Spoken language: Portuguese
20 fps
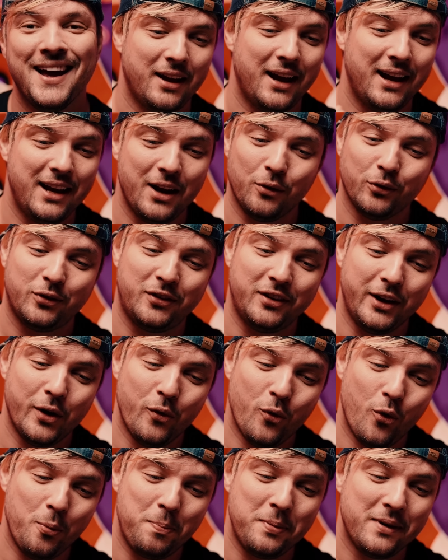Ele é um cine
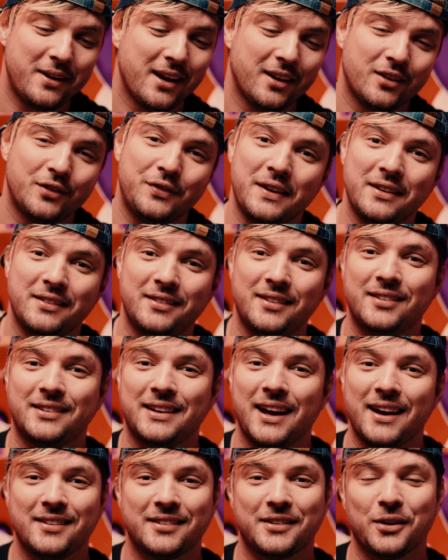whoop que às vezes
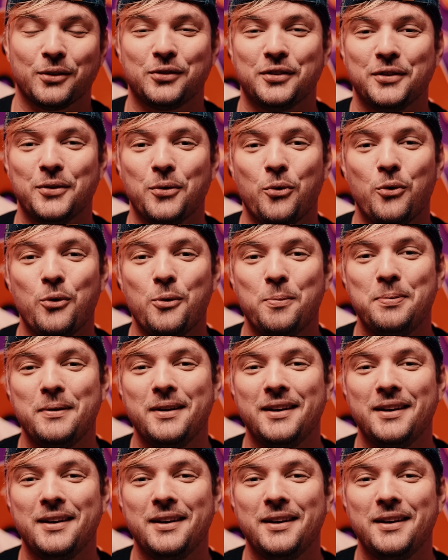esquece que é um cine whoop